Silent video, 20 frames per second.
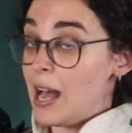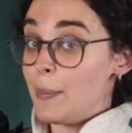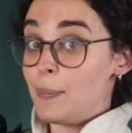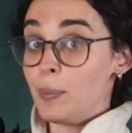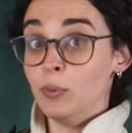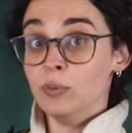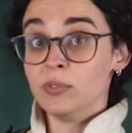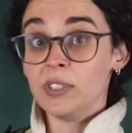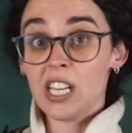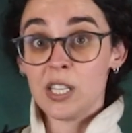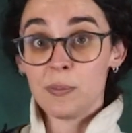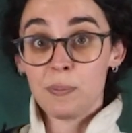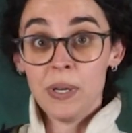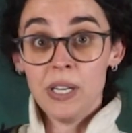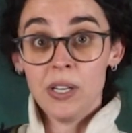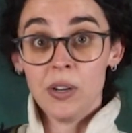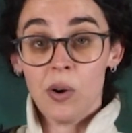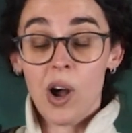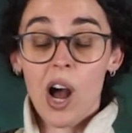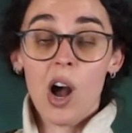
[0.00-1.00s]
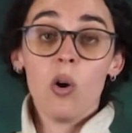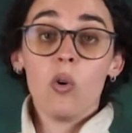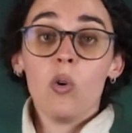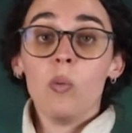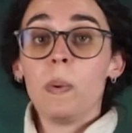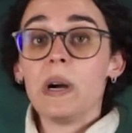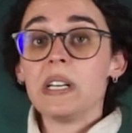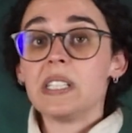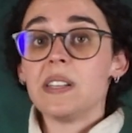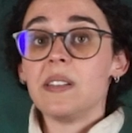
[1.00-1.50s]
a Punta Espino a
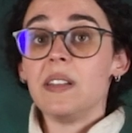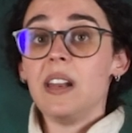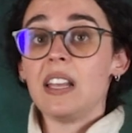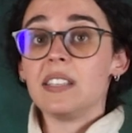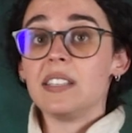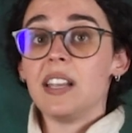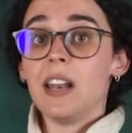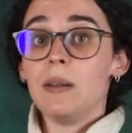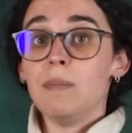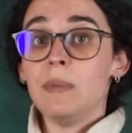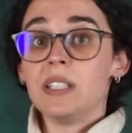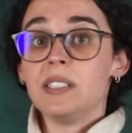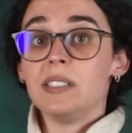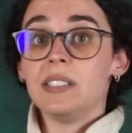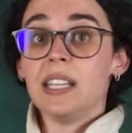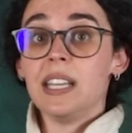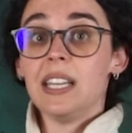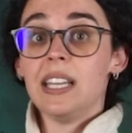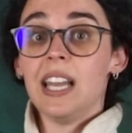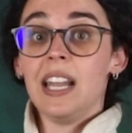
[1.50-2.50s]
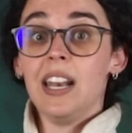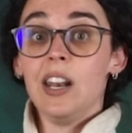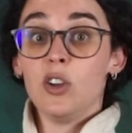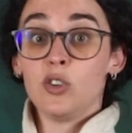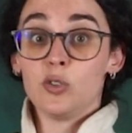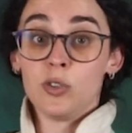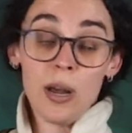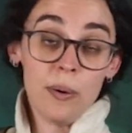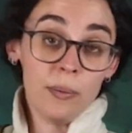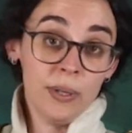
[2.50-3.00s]
ocuparse de las almas de
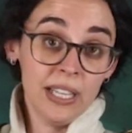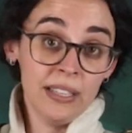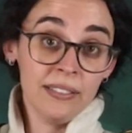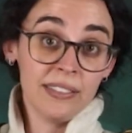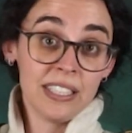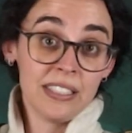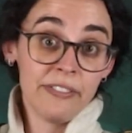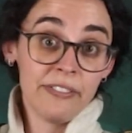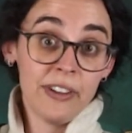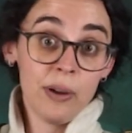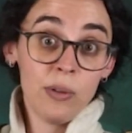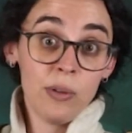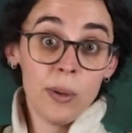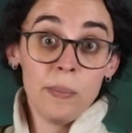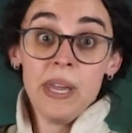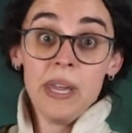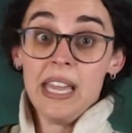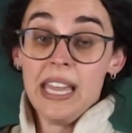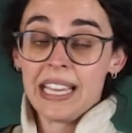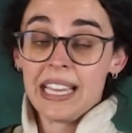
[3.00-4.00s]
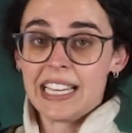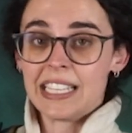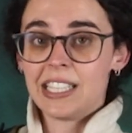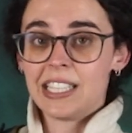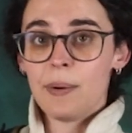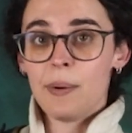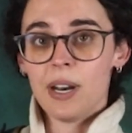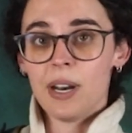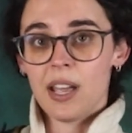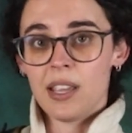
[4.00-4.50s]
los habitantes de Feudon que
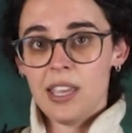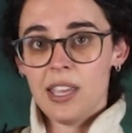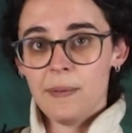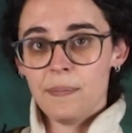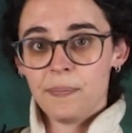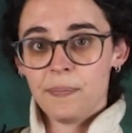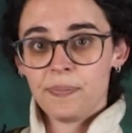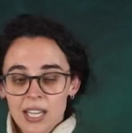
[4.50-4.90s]
estaban allí.